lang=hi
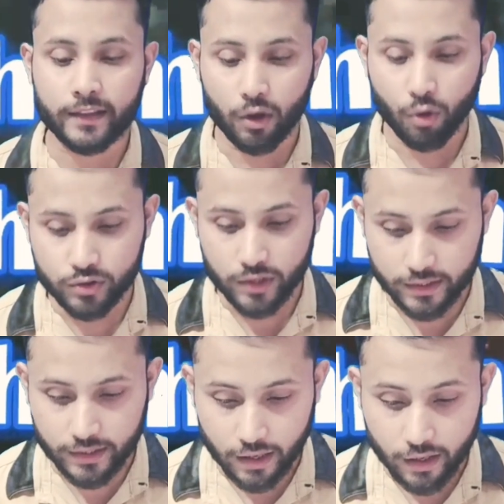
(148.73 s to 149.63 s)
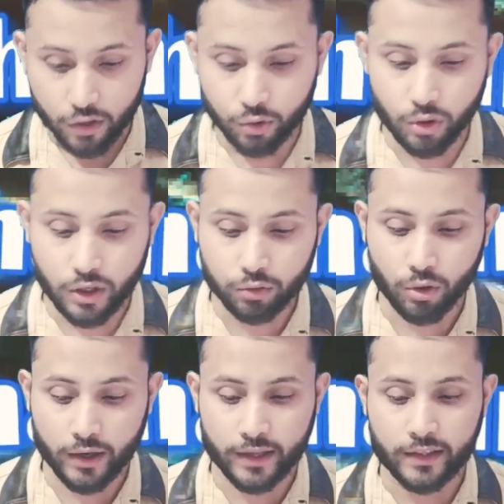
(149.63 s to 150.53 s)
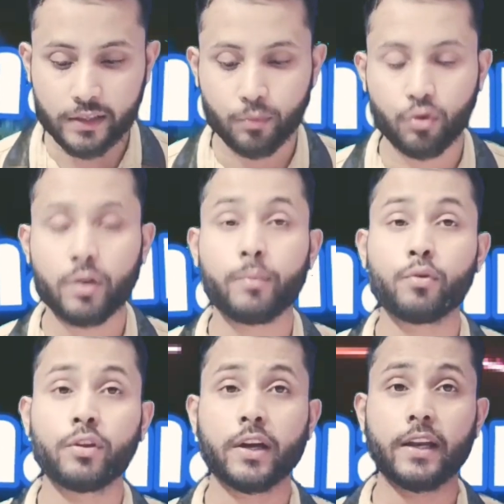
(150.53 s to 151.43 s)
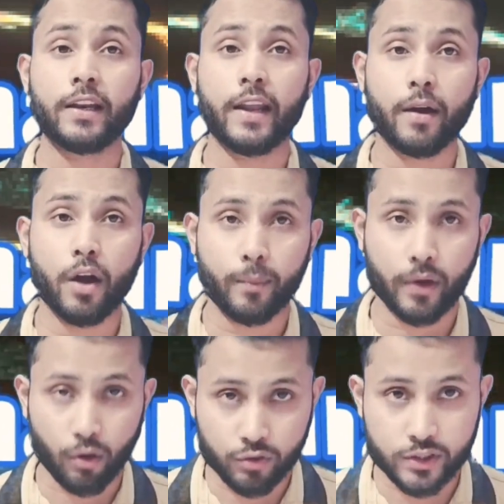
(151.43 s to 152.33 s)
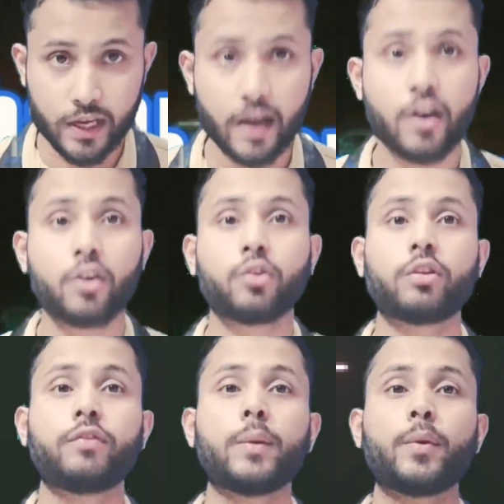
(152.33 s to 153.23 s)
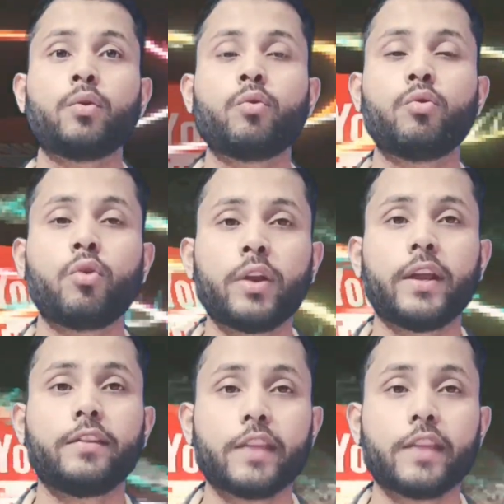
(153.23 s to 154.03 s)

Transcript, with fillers: के अंदर लॉन्च कर दिया 2016 के अंदर जब उन्होंने म्यूजिकली ऐप लॉन्च किया तो सबसे पहले उन्होंने